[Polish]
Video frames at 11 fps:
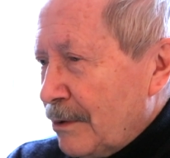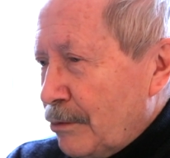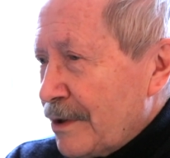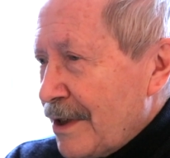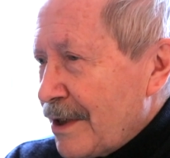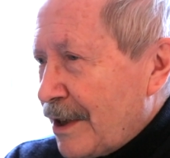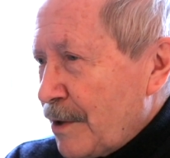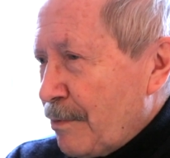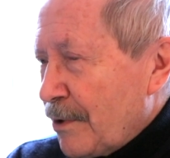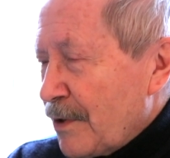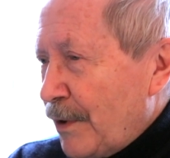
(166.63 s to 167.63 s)
uzyskać
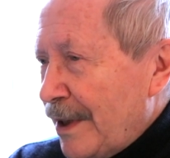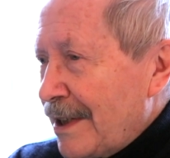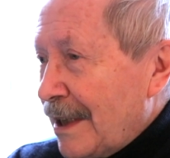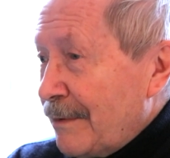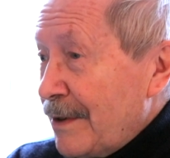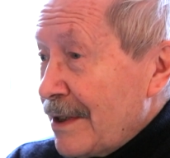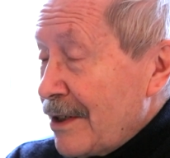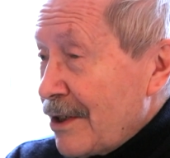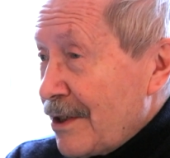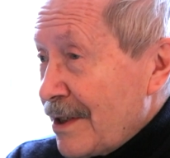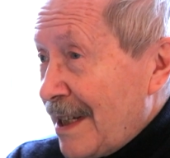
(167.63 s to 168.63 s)
pozwolenie na
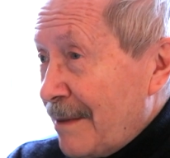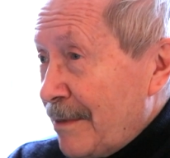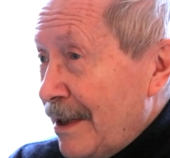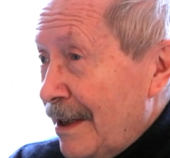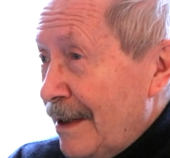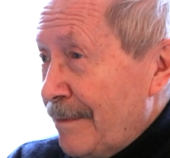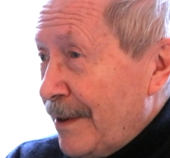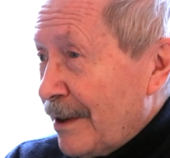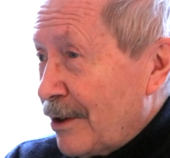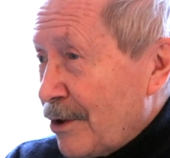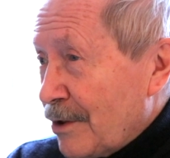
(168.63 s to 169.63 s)
widzenie się z nami
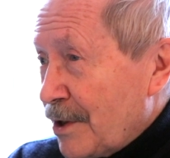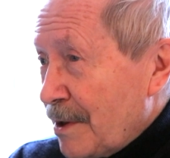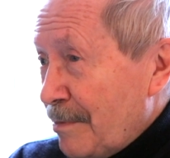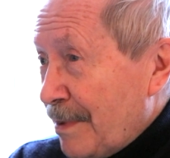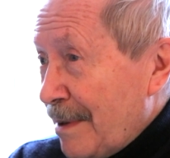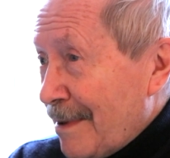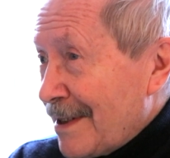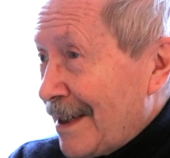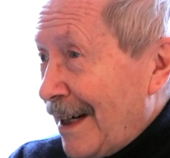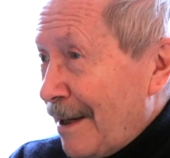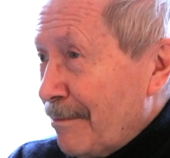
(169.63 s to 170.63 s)
e, ksiądz prymas
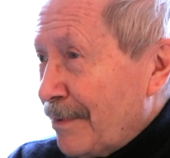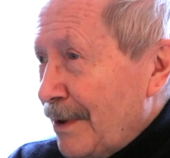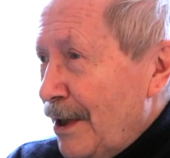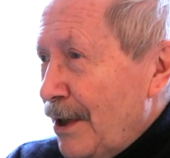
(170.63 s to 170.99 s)
Glemp,